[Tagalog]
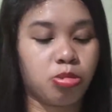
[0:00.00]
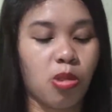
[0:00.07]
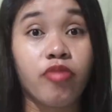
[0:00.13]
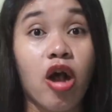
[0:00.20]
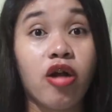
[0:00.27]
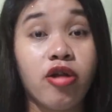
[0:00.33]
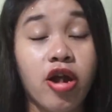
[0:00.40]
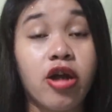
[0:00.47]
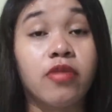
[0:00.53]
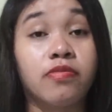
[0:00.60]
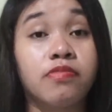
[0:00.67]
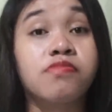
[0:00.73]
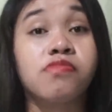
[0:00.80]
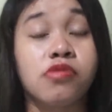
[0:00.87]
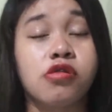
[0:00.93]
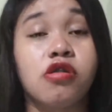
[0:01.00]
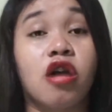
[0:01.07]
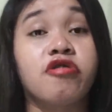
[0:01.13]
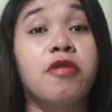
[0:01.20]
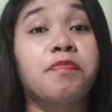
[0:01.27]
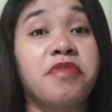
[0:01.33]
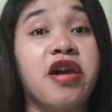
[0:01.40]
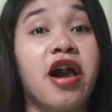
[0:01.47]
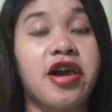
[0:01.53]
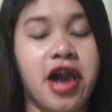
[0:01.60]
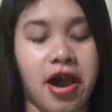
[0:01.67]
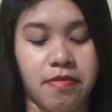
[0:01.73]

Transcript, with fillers: Tara, mm, lasang piyaya.